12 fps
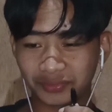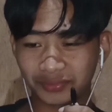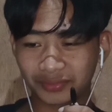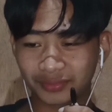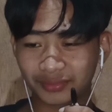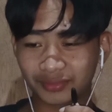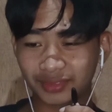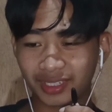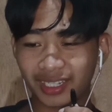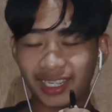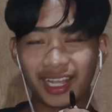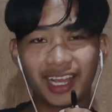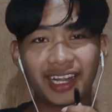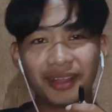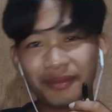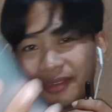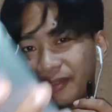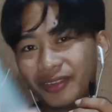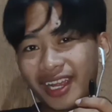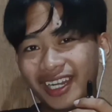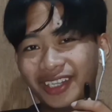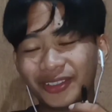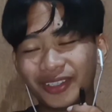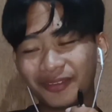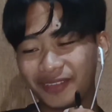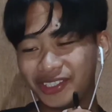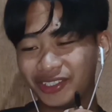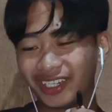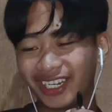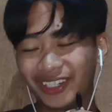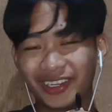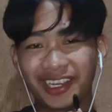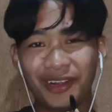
Lumilipat ako na linya! Unaling doon ang video ni Day,